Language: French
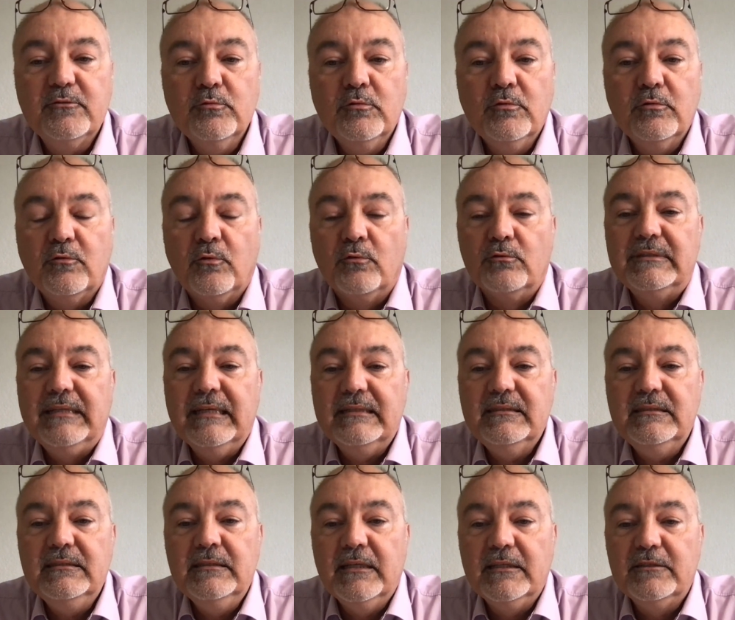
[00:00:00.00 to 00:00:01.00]
tout, qu'on
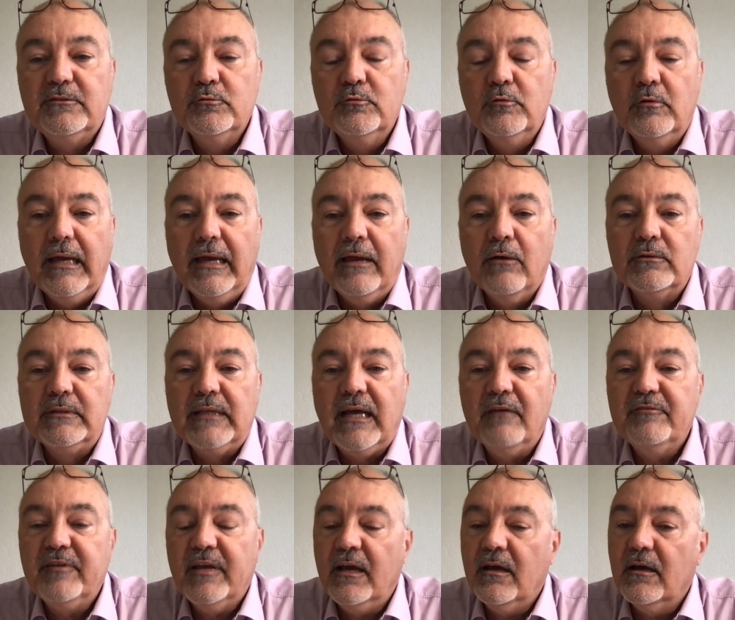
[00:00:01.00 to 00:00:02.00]
dessinait tout, et on
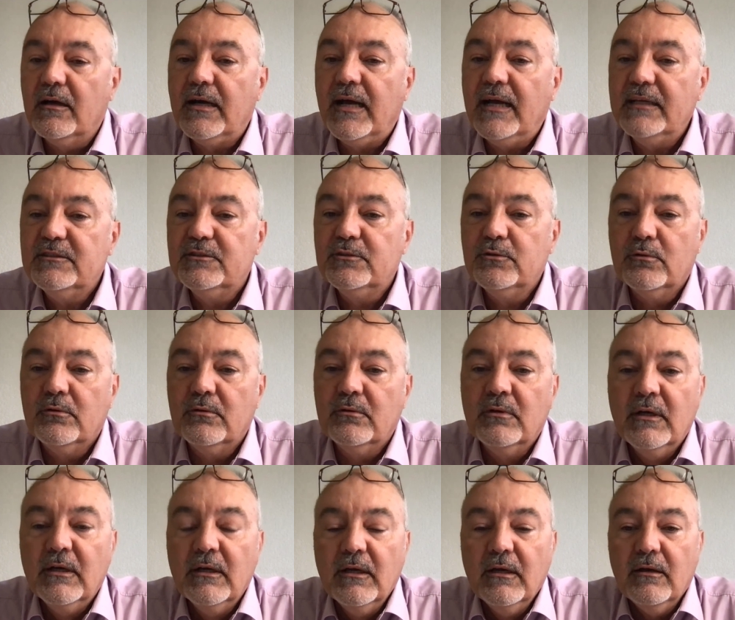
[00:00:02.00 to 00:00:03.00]
avait un
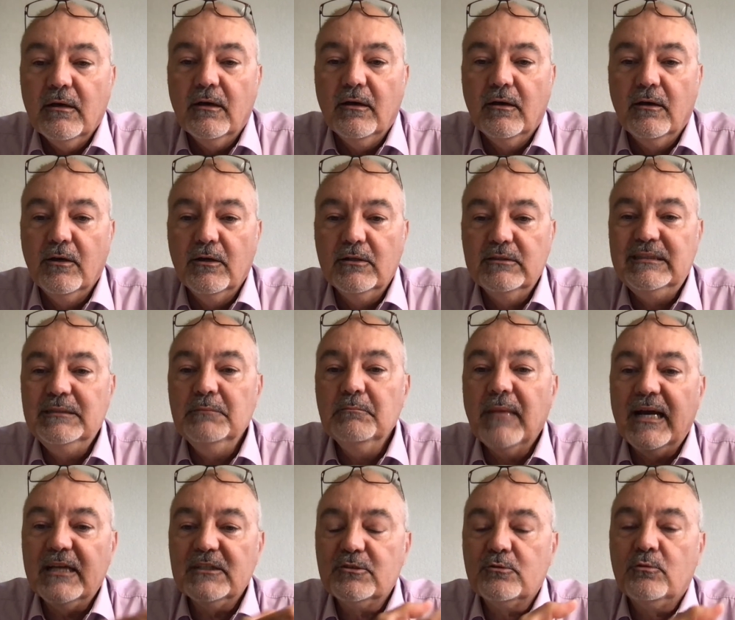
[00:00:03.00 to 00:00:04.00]
ratio euh,
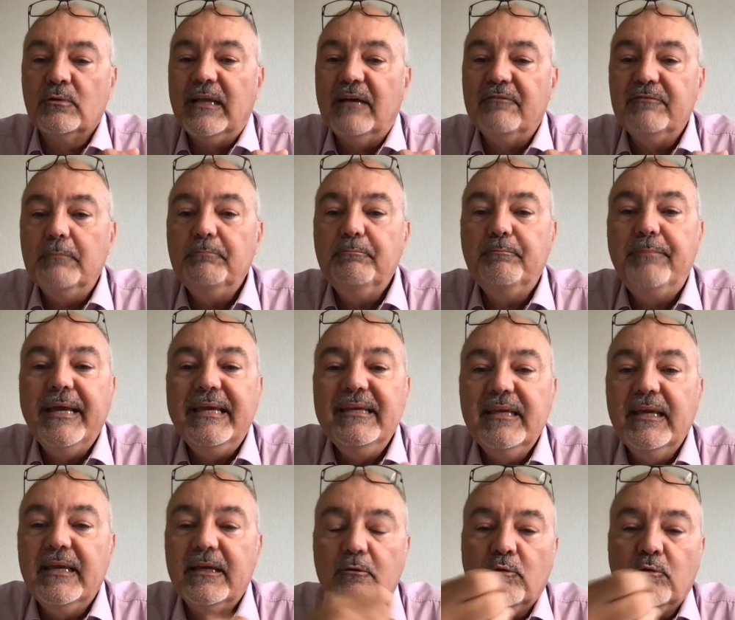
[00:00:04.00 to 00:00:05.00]
d'images qu'on avait
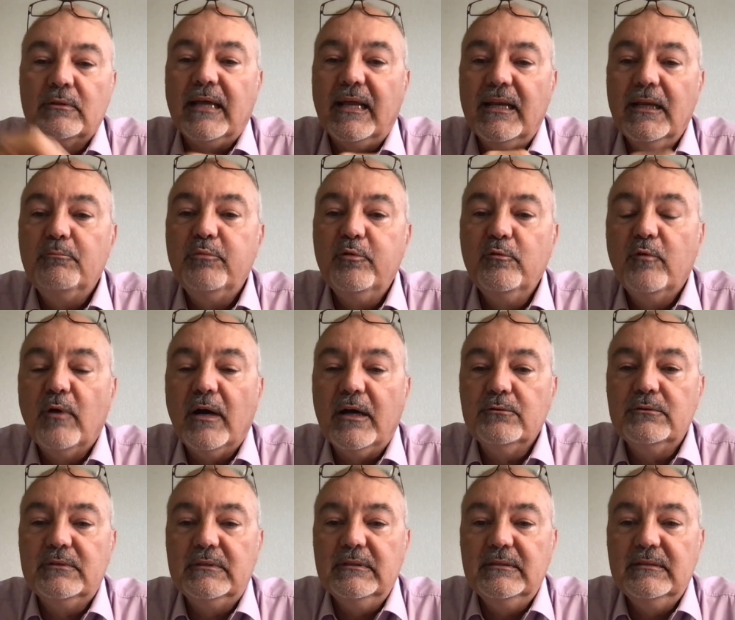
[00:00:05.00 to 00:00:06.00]
payées, qu'on allait
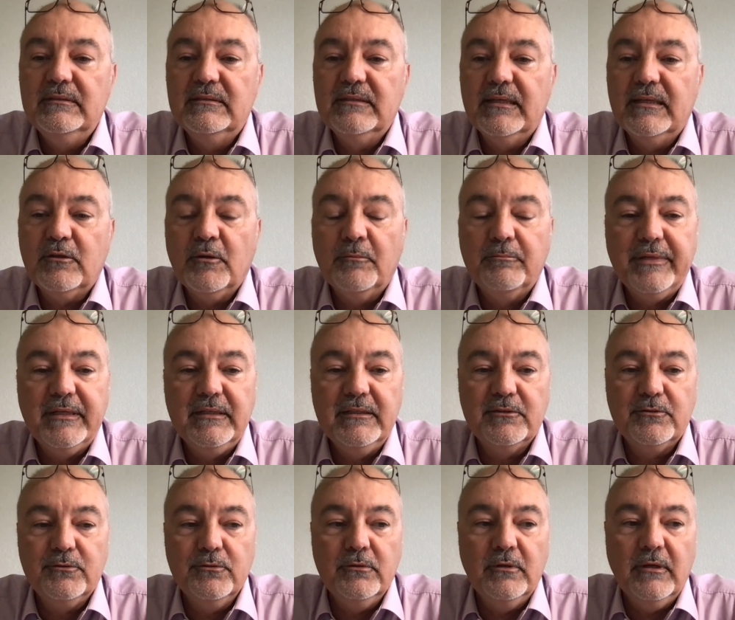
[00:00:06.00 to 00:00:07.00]
pouvoir utiliser comme
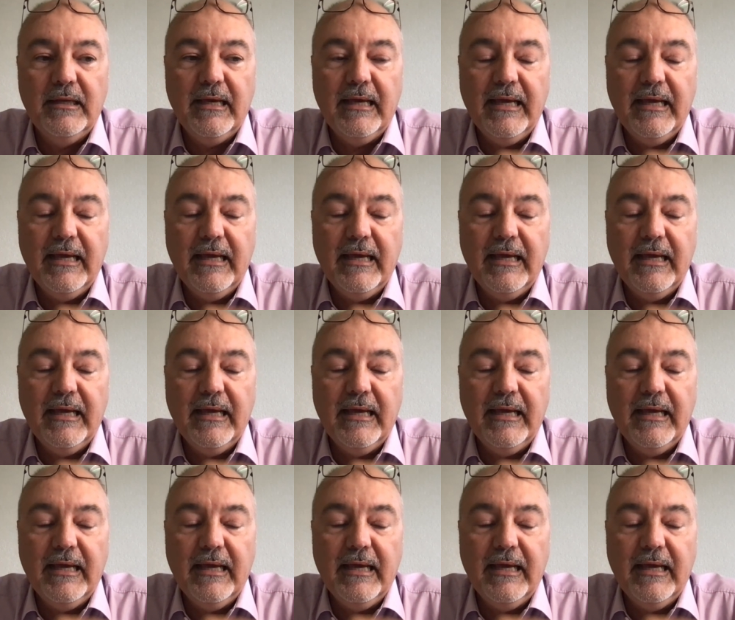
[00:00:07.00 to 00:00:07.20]
pellicule,